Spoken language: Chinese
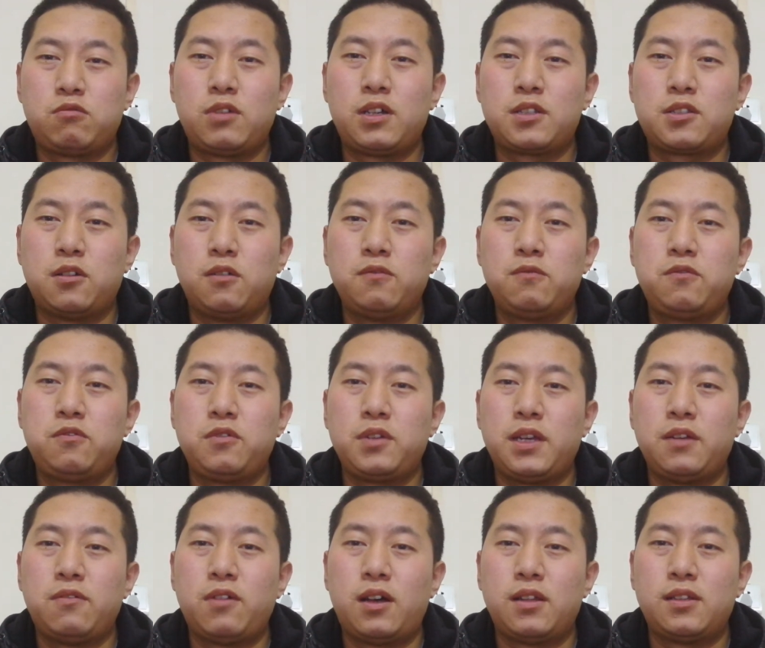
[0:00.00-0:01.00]
了重复
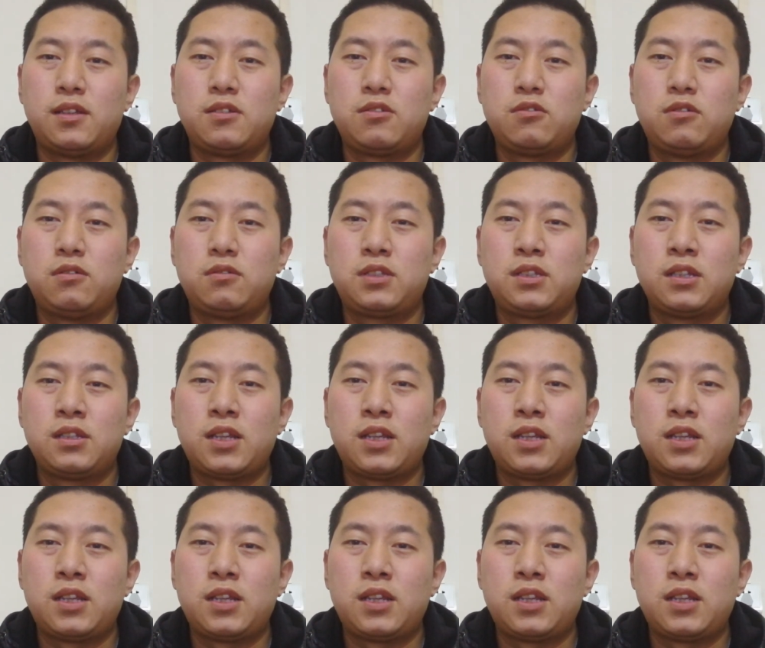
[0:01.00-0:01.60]
以往的说